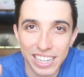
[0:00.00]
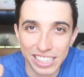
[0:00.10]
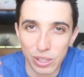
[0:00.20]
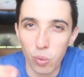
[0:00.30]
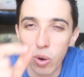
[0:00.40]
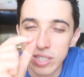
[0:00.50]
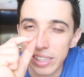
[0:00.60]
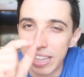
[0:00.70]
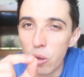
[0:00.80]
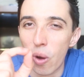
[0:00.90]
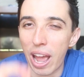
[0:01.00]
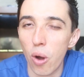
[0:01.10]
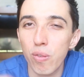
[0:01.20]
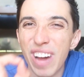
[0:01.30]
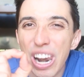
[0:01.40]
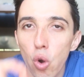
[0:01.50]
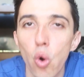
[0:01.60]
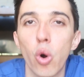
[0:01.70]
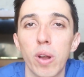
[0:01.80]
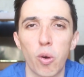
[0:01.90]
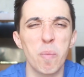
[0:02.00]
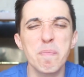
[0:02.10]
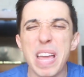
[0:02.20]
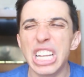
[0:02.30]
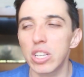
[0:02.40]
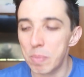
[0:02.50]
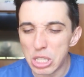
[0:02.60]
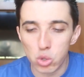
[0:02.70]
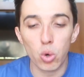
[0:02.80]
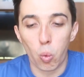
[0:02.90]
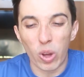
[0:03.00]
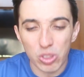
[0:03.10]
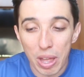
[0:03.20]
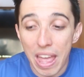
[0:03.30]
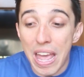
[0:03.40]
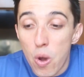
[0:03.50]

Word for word: Então, então, quando você tem o real valor, mensura o quanto é,